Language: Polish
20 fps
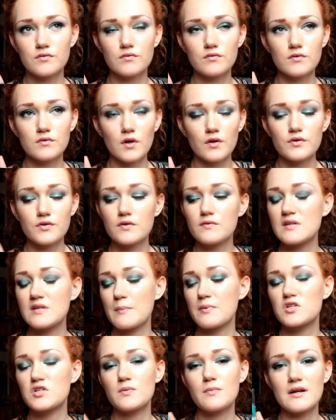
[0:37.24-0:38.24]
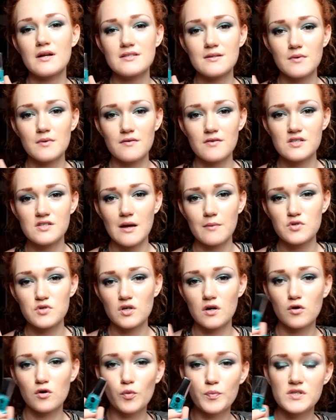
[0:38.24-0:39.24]
no za pierwszym razem nie wiedziałam
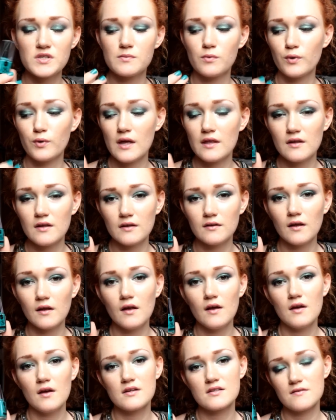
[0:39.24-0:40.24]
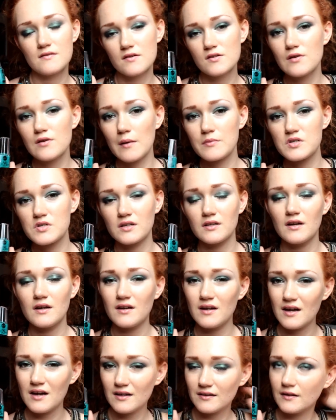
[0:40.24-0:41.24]
czego kupić, był jeden, stwierdziłam, że
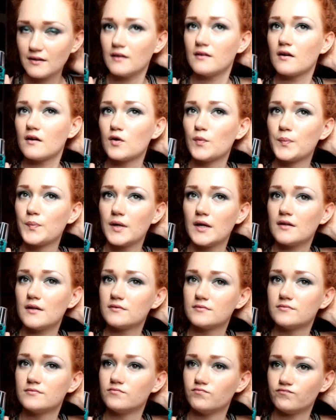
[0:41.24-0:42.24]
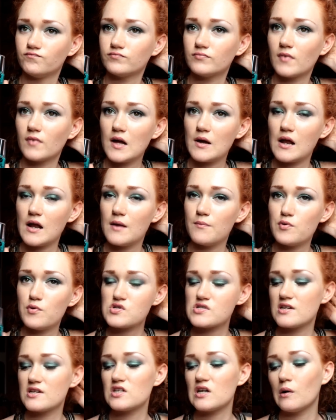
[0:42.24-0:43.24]
a nie, nie kupię, ale
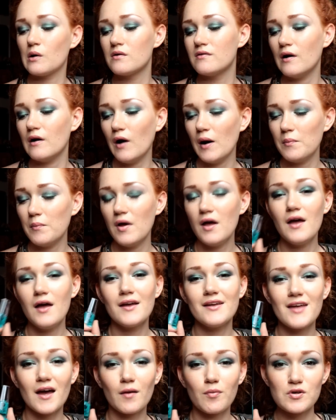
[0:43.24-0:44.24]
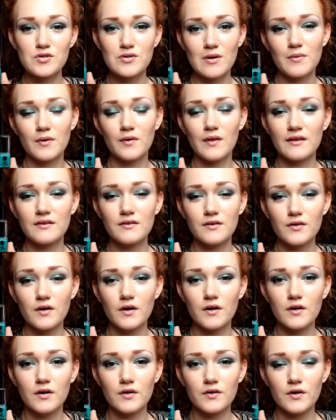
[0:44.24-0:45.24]
później żałowałam jak poszłam do,
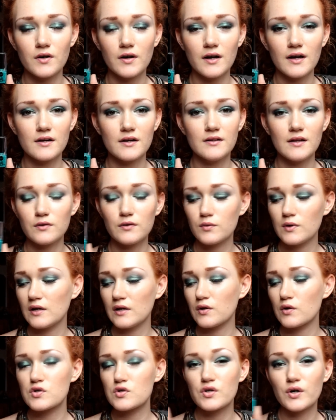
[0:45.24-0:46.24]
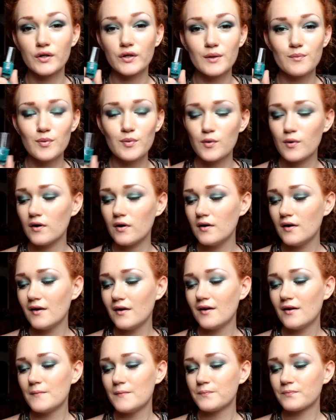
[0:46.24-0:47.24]
do drogerii Natura, to już go nie było
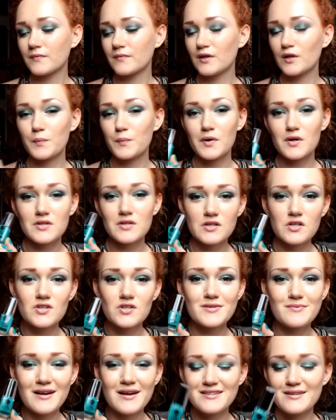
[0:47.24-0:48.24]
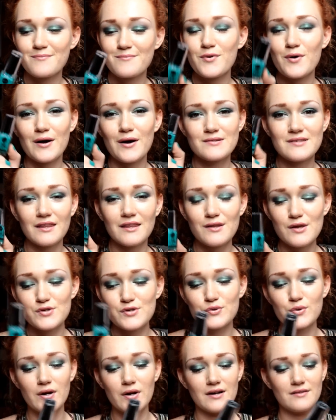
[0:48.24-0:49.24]
i dopiero za trzecim razem była ostatnia
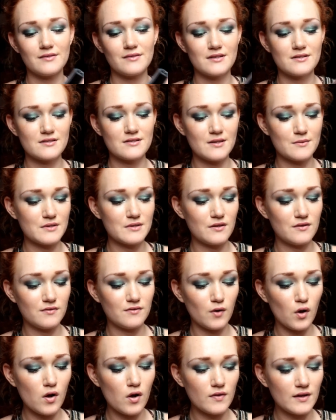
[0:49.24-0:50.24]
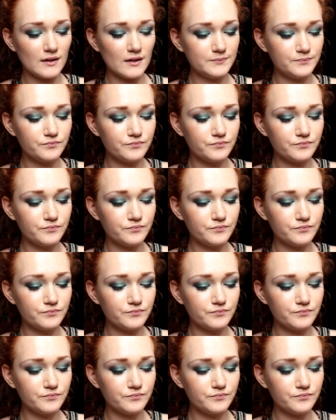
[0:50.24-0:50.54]
sztuka, więc jestem zadowolona.